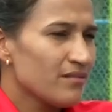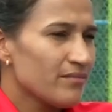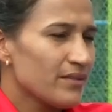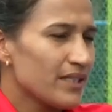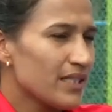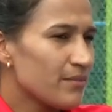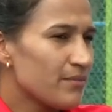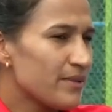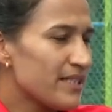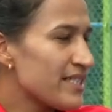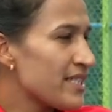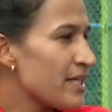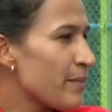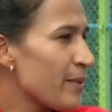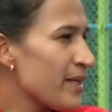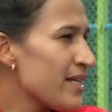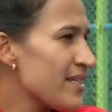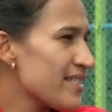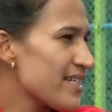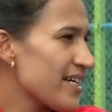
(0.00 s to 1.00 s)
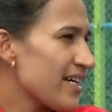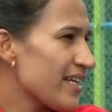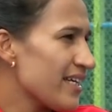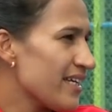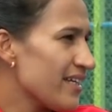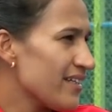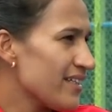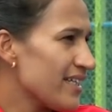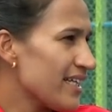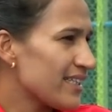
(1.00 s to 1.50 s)
मतलब डिसिप्लिन
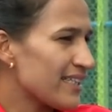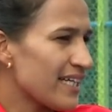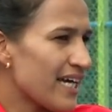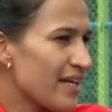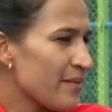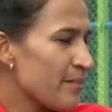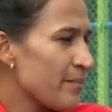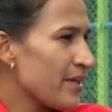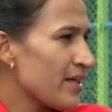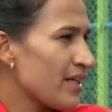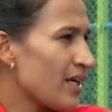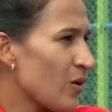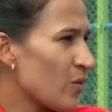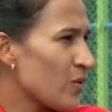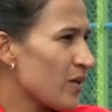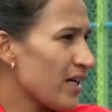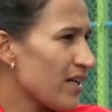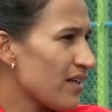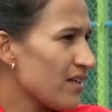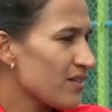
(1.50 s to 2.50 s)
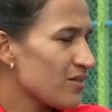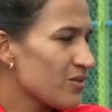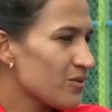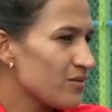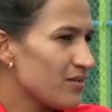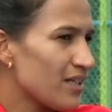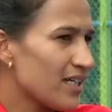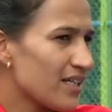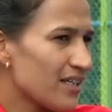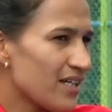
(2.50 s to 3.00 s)
चाहिए या टाइम पे ग्राउंड आना तो
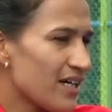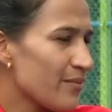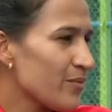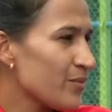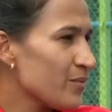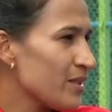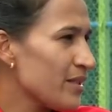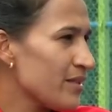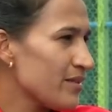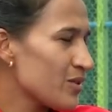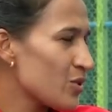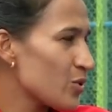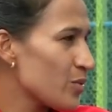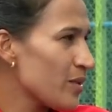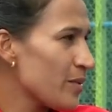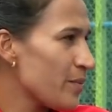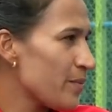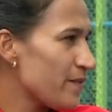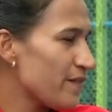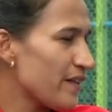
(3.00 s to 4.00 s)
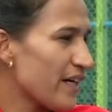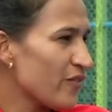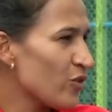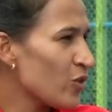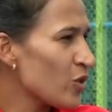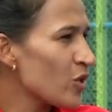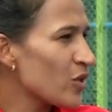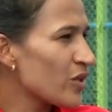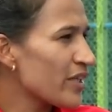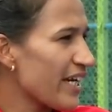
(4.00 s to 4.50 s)
अगर हमें सुबह फाइव
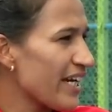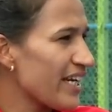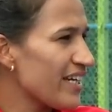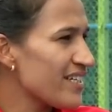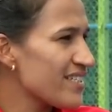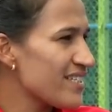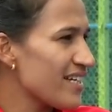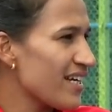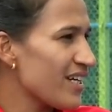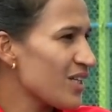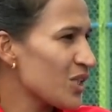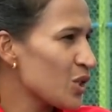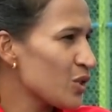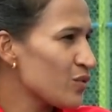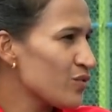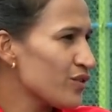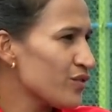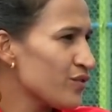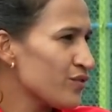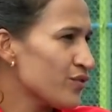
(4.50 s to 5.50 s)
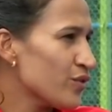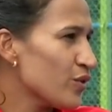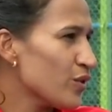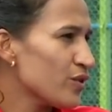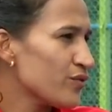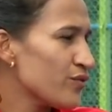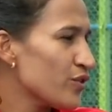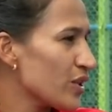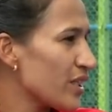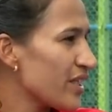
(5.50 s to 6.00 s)
ओ ट्रेनिंग जाना तो वो
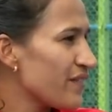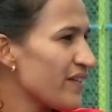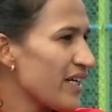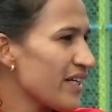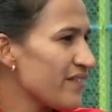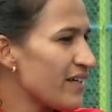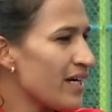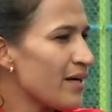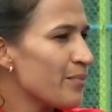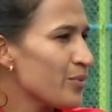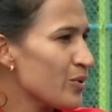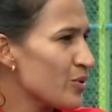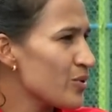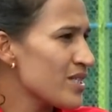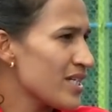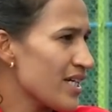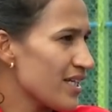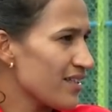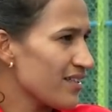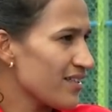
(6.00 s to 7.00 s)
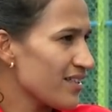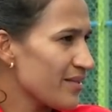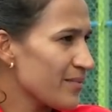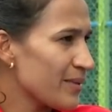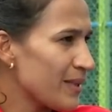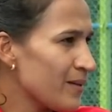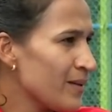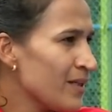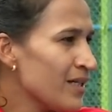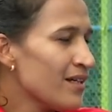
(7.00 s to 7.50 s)
फोर फोर्टी फाइव वहाँ पहुँच जाते थे
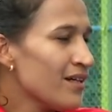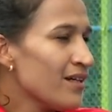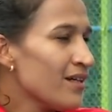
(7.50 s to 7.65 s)
मतलब